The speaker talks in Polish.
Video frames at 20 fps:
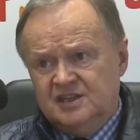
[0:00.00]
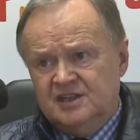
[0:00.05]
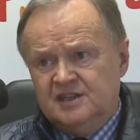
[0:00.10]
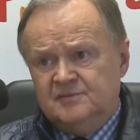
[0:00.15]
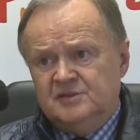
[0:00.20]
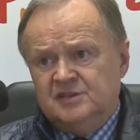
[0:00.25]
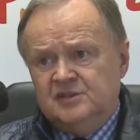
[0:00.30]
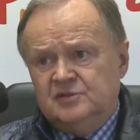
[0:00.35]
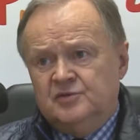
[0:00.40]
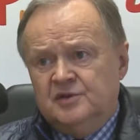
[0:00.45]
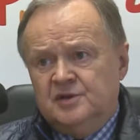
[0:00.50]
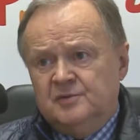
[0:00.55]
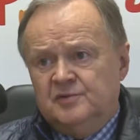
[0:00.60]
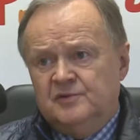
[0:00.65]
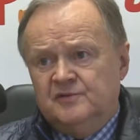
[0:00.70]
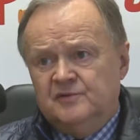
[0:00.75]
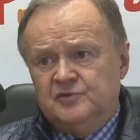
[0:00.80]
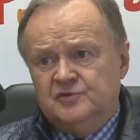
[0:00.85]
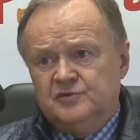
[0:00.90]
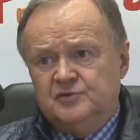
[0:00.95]
element, który
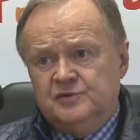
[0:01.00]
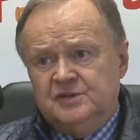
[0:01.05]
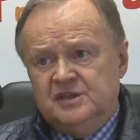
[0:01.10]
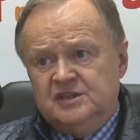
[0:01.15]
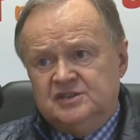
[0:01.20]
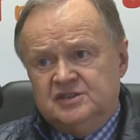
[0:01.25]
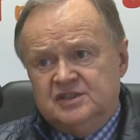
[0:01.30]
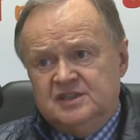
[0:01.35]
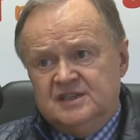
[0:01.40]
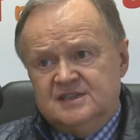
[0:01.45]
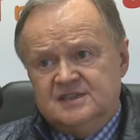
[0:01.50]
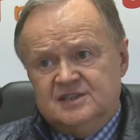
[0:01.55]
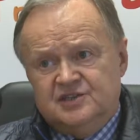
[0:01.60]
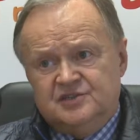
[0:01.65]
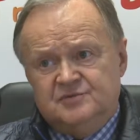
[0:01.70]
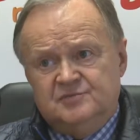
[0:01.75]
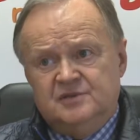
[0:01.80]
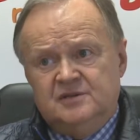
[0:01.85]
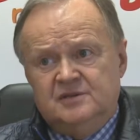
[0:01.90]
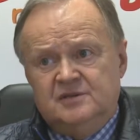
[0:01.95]
powoduje, że
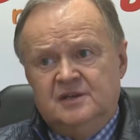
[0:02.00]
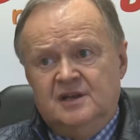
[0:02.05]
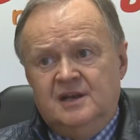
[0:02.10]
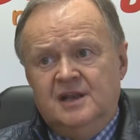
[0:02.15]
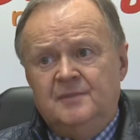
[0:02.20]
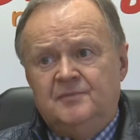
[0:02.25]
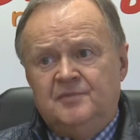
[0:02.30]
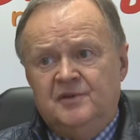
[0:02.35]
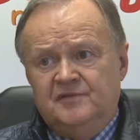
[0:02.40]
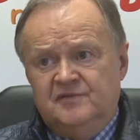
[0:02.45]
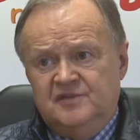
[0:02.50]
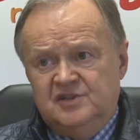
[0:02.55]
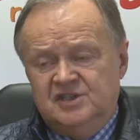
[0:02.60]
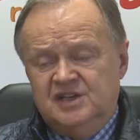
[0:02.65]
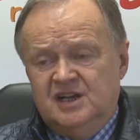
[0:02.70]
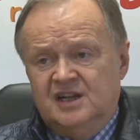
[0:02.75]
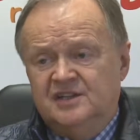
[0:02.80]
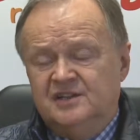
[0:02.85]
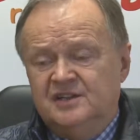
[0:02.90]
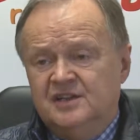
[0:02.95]
jesteśmy lepiej
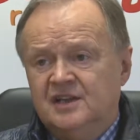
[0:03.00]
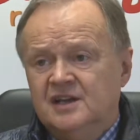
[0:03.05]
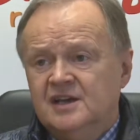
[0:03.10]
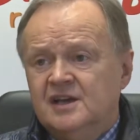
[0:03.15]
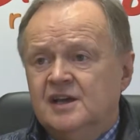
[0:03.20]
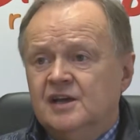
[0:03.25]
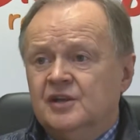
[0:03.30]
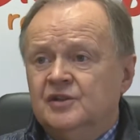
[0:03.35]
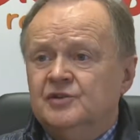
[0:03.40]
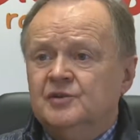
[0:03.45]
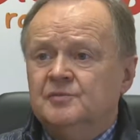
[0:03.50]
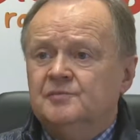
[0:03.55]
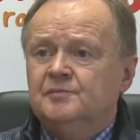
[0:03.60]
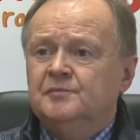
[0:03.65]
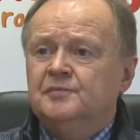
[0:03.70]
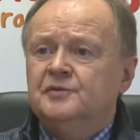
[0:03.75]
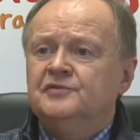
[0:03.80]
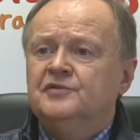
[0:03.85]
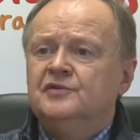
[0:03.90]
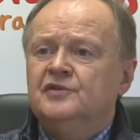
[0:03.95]
widzialni, no
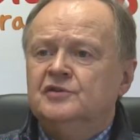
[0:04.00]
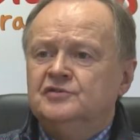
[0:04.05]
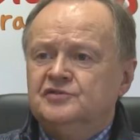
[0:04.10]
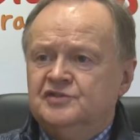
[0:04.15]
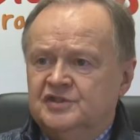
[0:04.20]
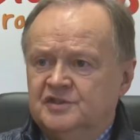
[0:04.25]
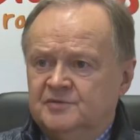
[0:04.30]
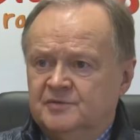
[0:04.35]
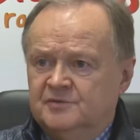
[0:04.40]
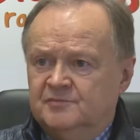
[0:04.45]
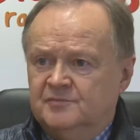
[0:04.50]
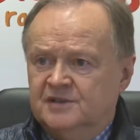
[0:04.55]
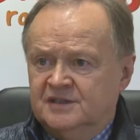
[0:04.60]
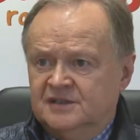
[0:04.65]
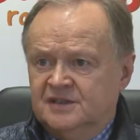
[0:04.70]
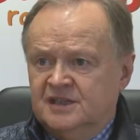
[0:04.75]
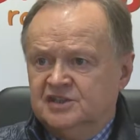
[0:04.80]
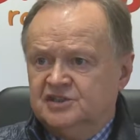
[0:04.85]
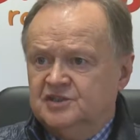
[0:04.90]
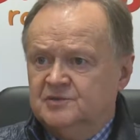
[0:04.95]
podnosi
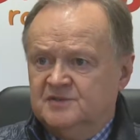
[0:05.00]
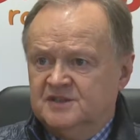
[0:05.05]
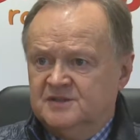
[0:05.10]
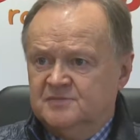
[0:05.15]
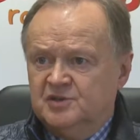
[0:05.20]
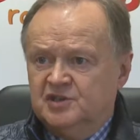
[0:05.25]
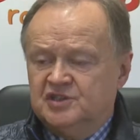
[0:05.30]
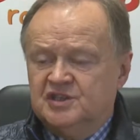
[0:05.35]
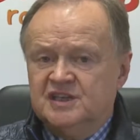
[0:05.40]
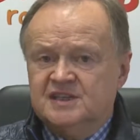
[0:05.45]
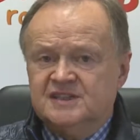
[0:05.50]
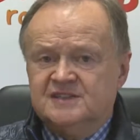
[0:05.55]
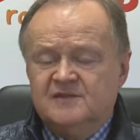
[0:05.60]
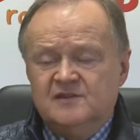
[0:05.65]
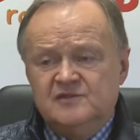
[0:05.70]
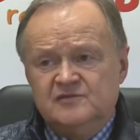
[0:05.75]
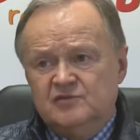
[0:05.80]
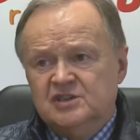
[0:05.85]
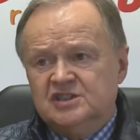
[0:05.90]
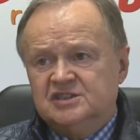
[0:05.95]
nasze
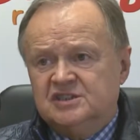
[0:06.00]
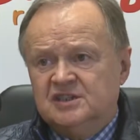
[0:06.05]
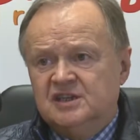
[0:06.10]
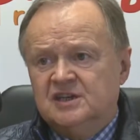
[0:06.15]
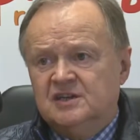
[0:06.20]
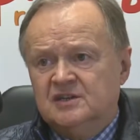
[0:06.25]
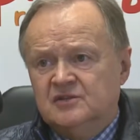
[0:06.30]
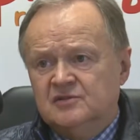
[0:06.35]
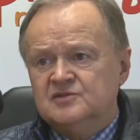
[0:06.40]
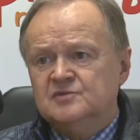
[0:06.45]
bezpieczeństwo, zwłaszcza o